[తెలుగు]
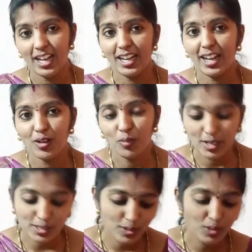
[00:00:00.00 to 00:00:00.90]
నన్ను
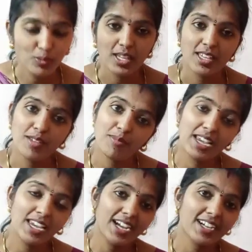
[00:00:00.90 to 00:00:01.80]
పిలుచుకొని పోయి
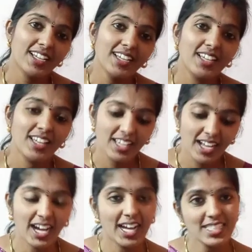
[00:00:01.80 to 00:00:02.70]
మళ్ళీ అక్కడ
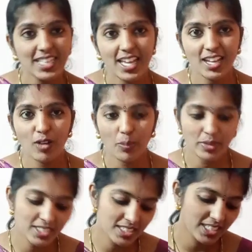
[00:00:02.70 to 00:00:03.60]
ఆ శారీ
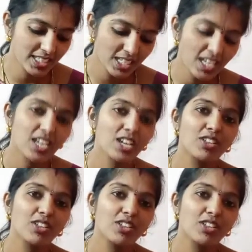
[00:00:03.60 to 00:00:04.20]
వాపస్ ఇచ్చేసి ఇవి